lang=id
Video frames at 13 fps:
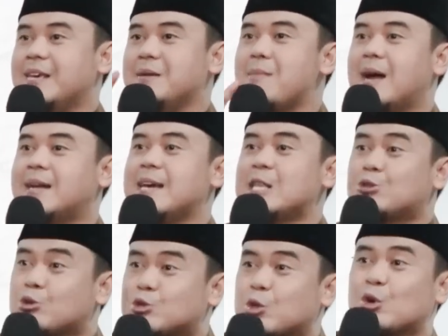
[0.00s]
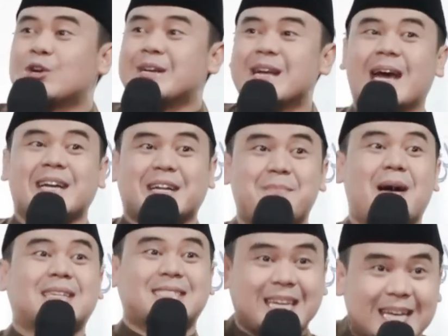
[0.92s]
iman itu turun dengan
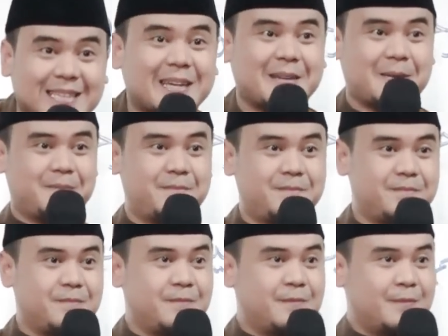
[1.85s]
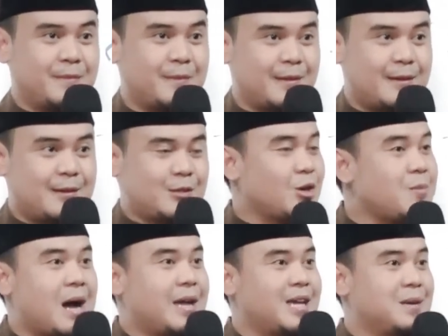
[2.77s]
kemaksiatan
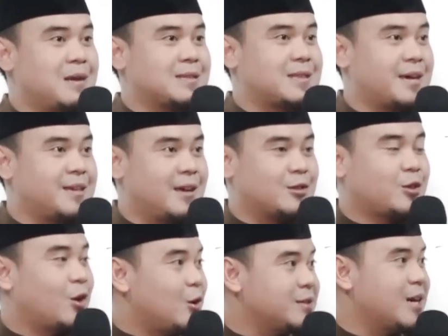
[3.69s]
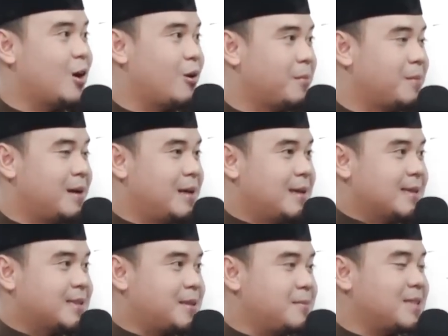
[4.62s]
coba Ahilman tanya tolong jawab
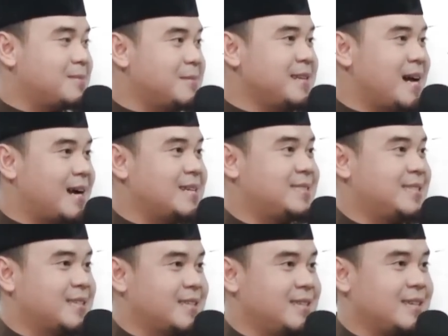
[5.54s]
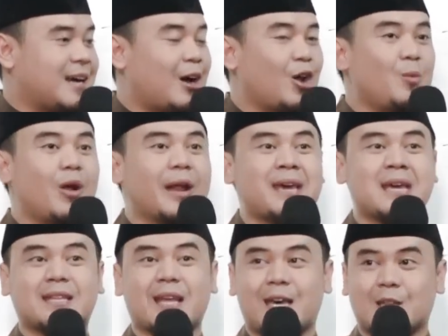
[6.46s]
teman-teman yang di sini kalau boleh kita
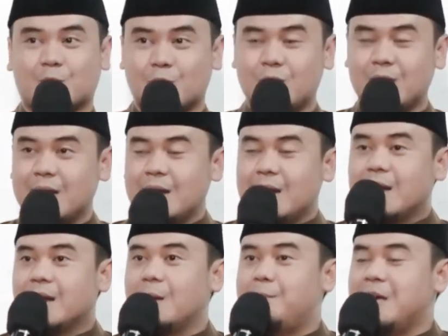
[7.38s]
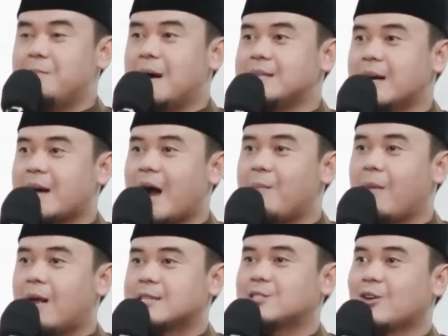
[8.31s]
hitung lebih banyak
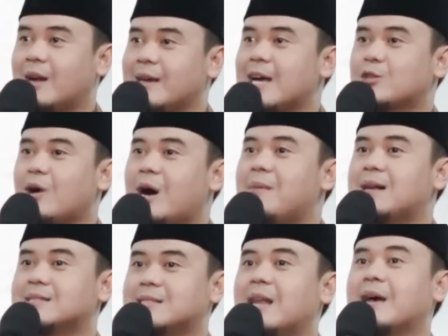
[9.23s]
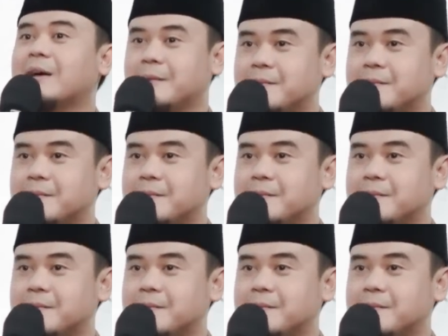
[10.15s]
amal soleh atau amal salah